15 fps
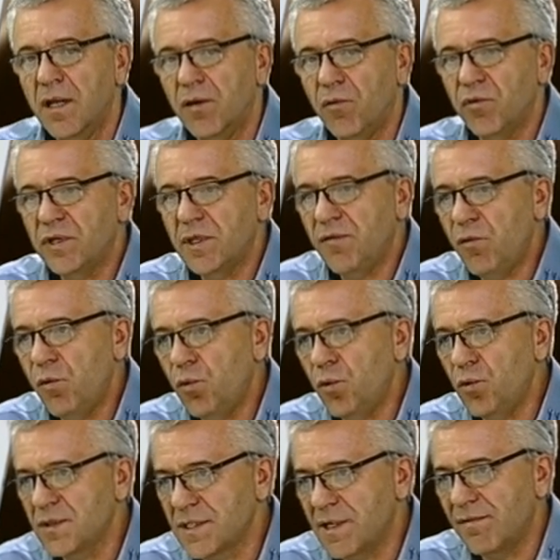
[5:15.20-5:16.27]
от того
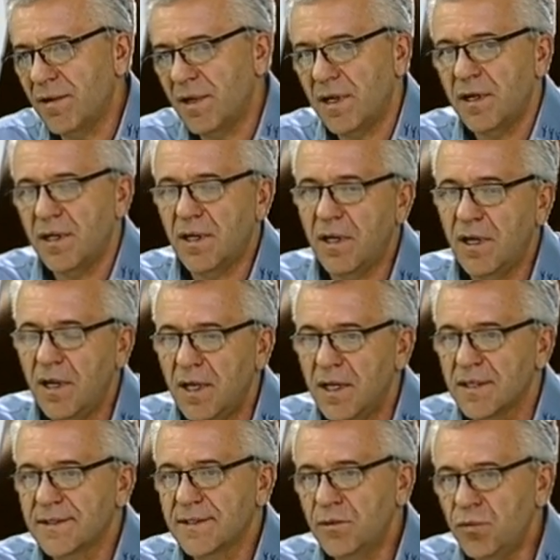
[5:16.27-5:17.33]
уродского э,
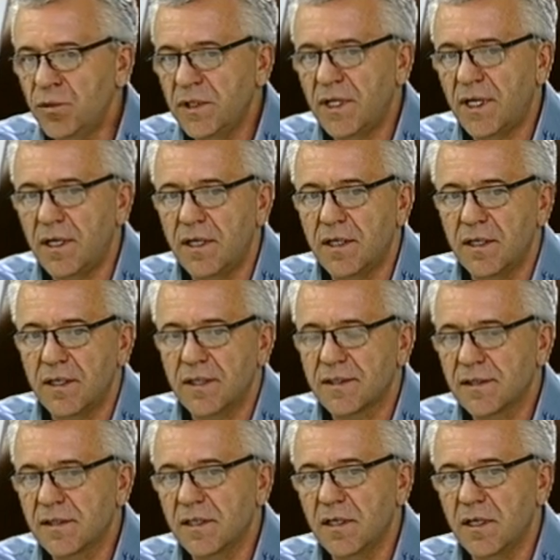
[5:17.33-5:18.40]
закона э,
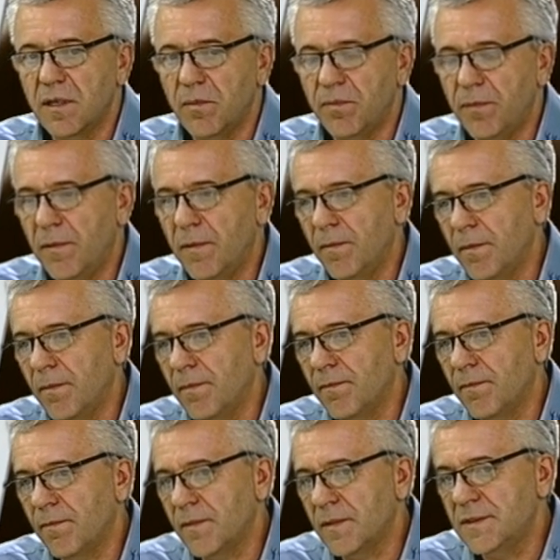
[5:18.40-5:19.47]
с
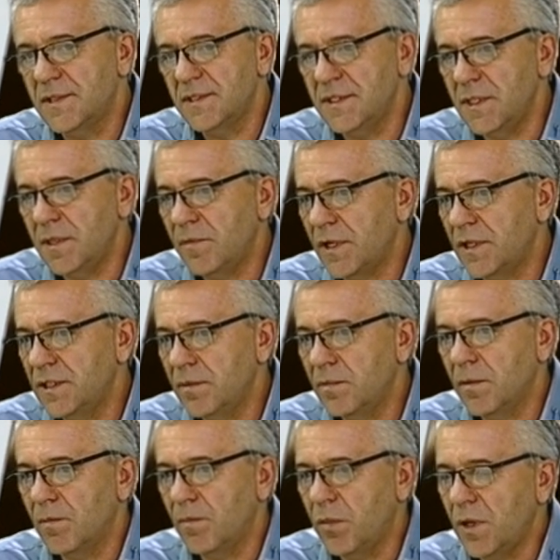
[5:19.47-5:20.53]
э, системой, где
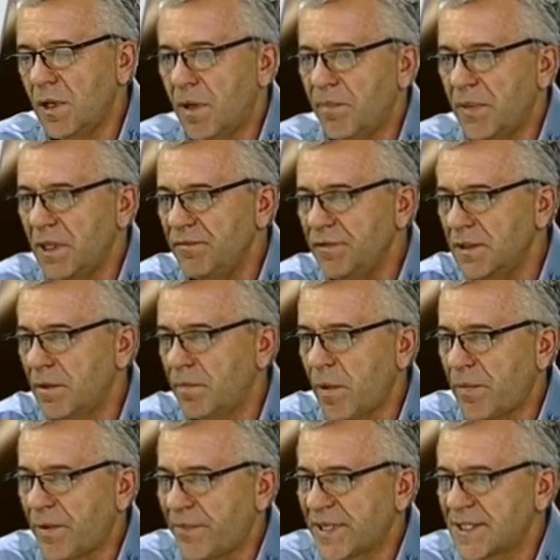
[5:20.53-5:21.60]
была половина по
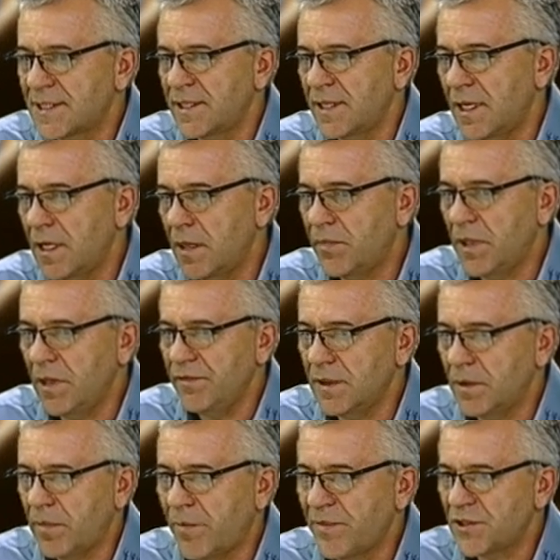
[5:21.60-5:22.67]
пропорциональной,
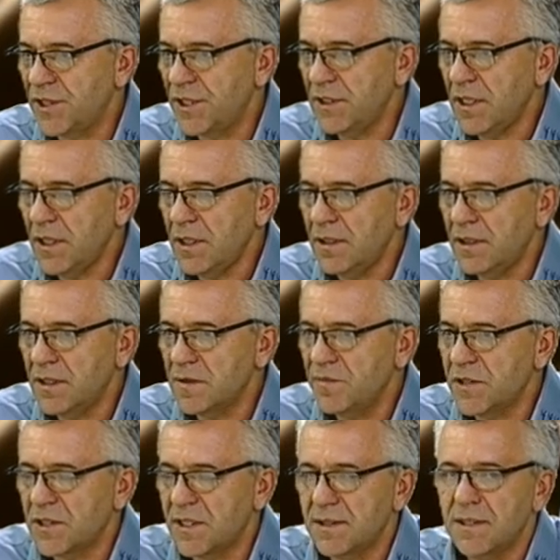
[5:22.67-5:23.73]
половина по мажоритарной, да,
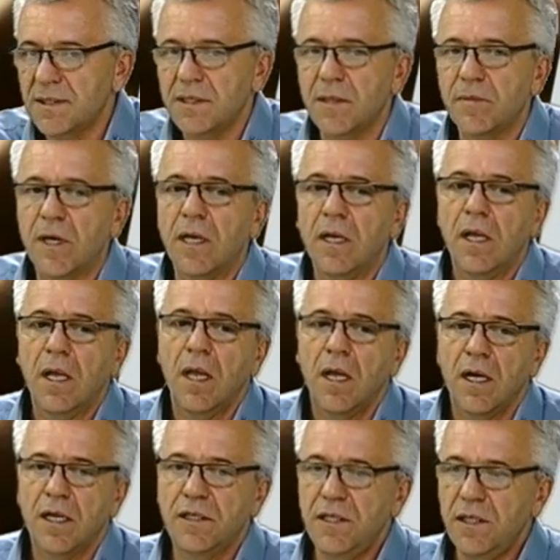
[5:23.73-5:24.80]
смешанная система
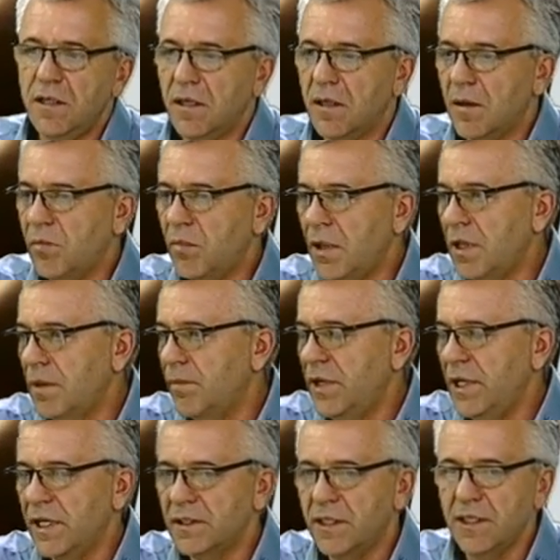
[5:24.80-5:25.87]
где э, было,
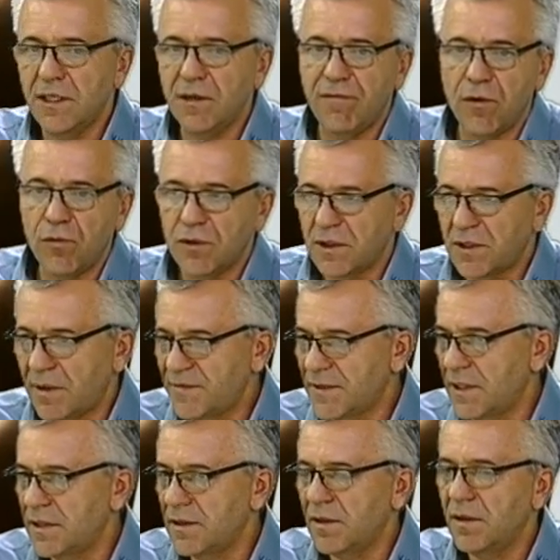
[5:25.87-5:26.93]
были открыты ворота, там
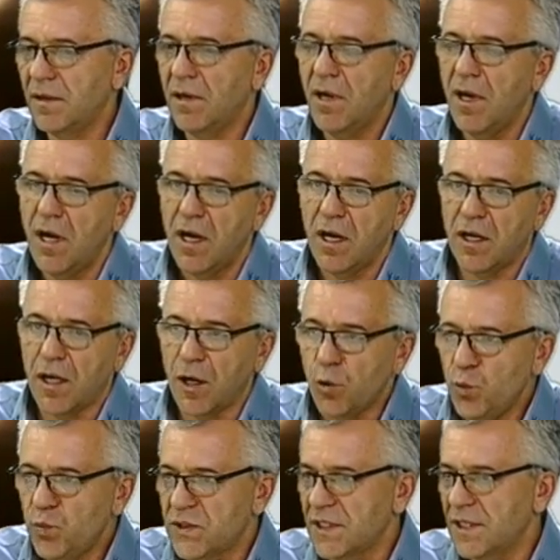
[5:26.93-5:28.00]
сказать, э,
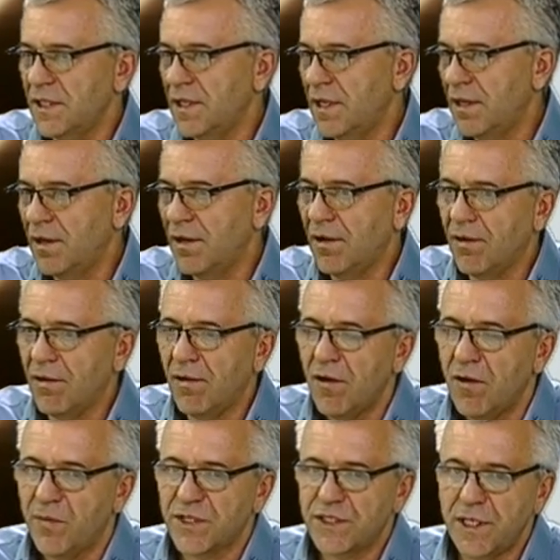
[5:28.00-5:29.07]
коррупции э,
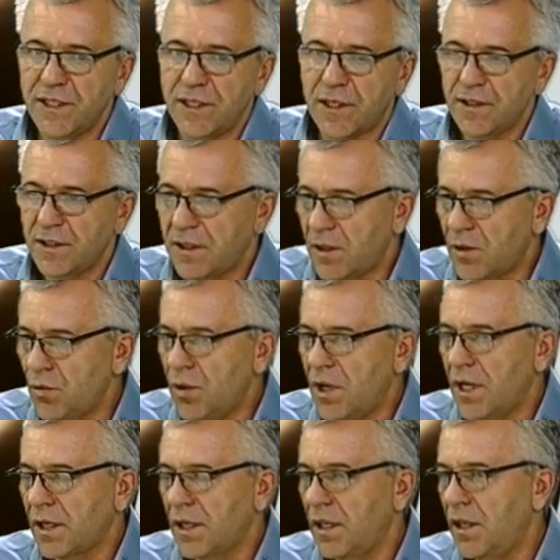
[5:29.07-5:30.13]
в мажоритарных
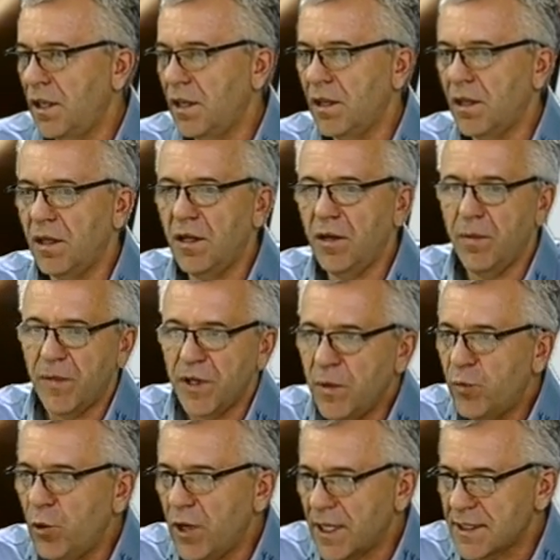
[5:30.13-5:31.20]
округах и, и
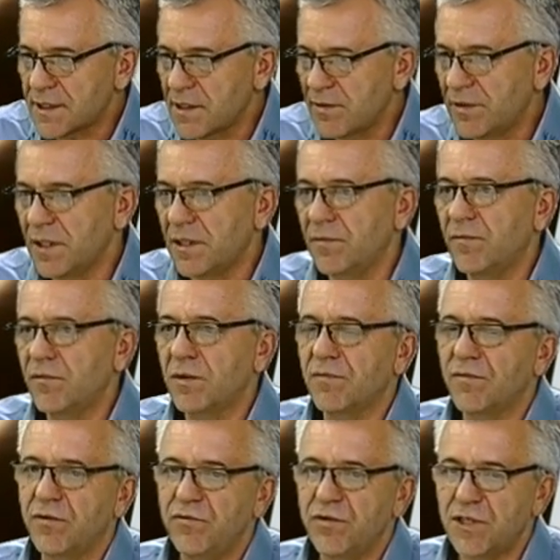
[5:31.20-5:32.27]
манипуляции вот этим вот
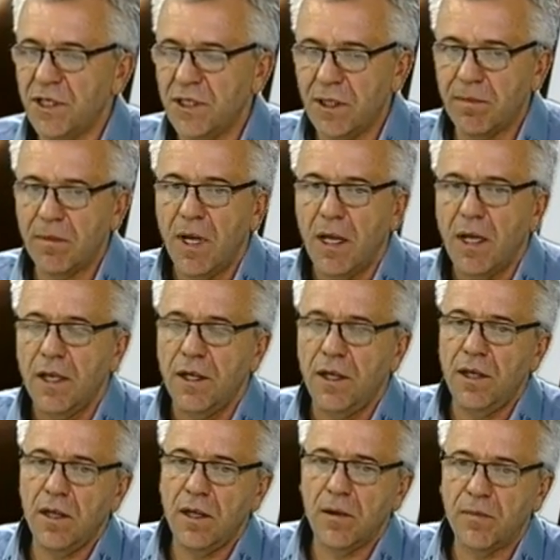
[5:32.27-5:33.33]
выдвижением
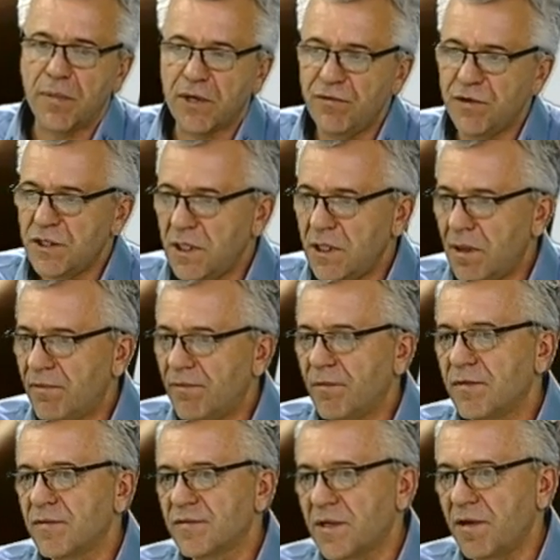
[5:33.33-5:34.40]
и продвижением
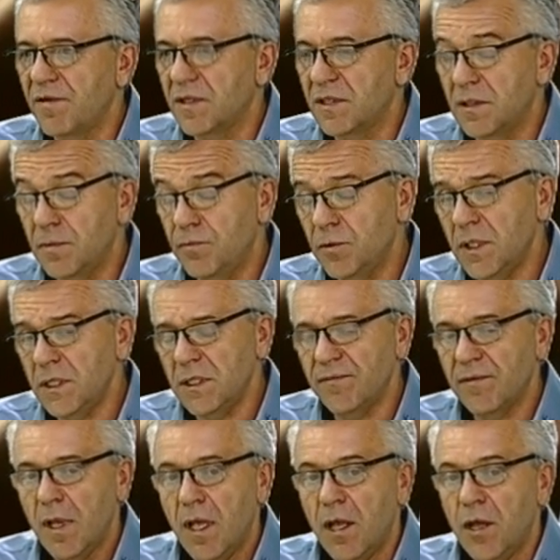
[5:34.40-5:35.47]
в Советы депутатов.
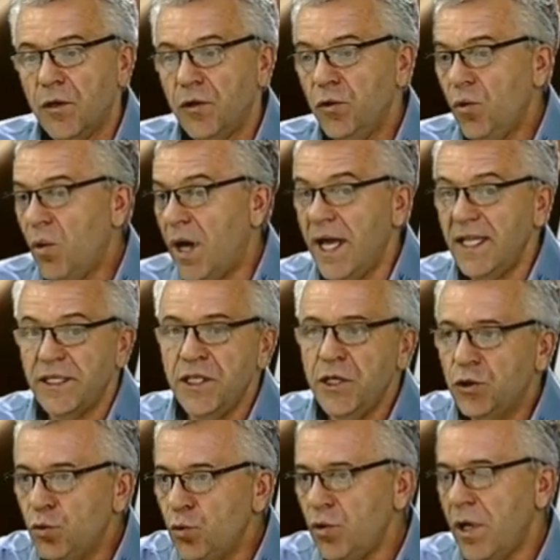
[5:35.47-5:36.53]
Но это не
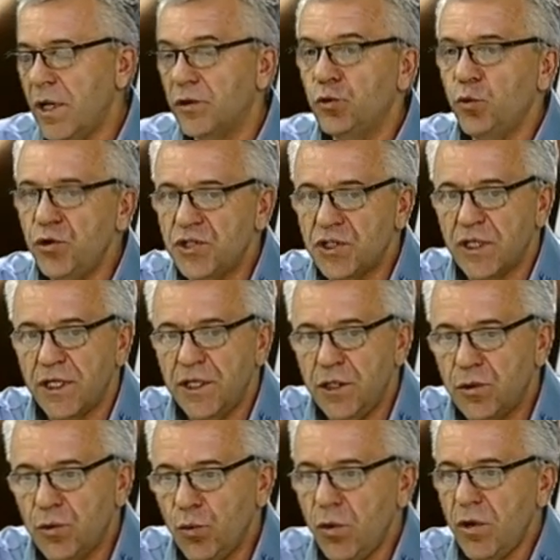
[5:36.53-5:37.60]
то, точно не
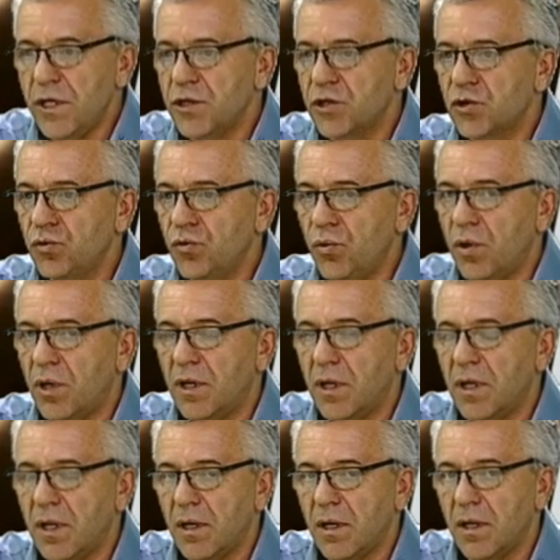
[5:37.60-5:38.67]
то, что
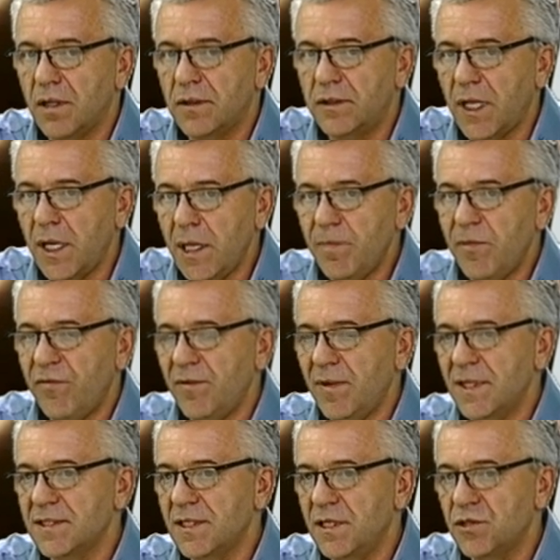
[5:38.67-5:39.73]
э,
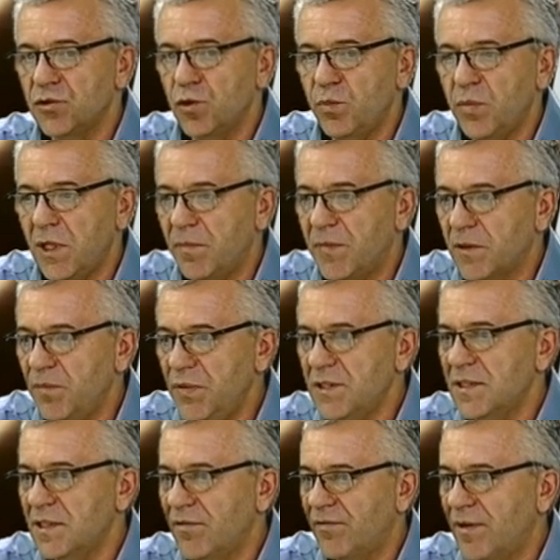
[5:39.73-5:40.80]
требовалось и что было
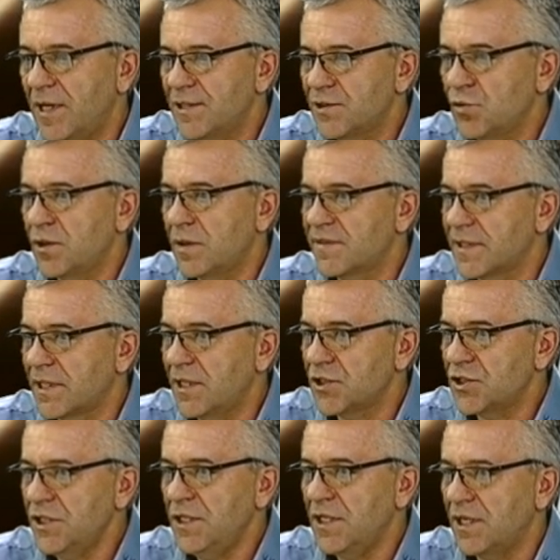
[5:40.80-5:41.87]
подписано в коалиционном
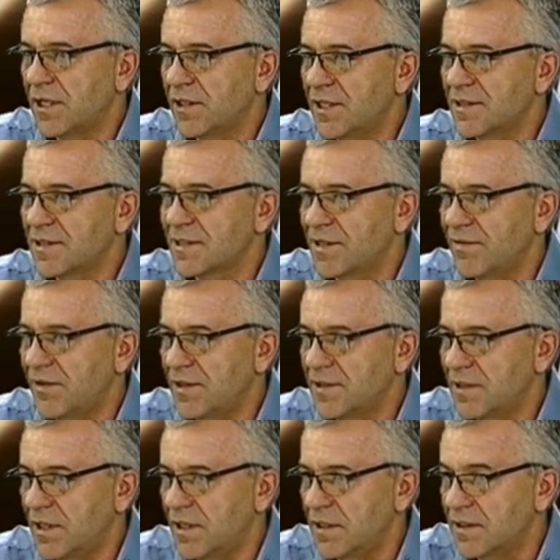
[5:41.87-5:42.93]
соглашении, когда создавалась
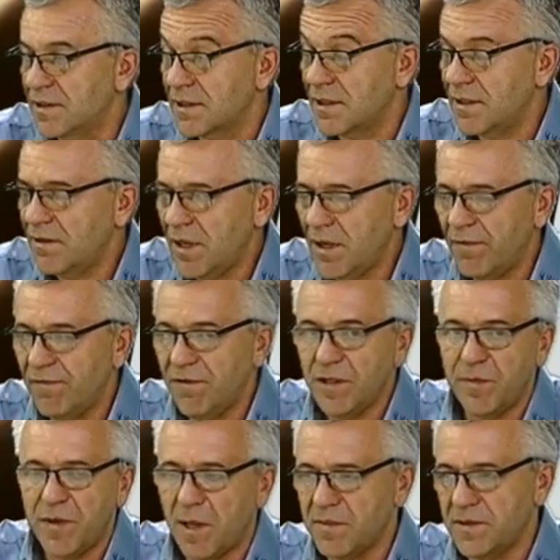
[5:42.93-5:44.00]
коалиция. В этом
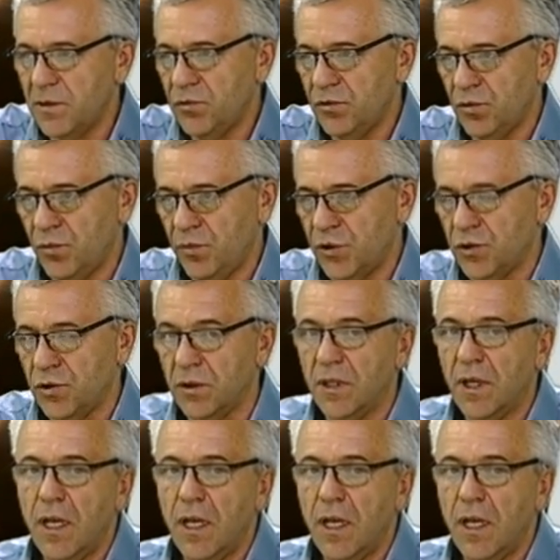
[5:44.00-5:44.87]
я абсолютно убежден.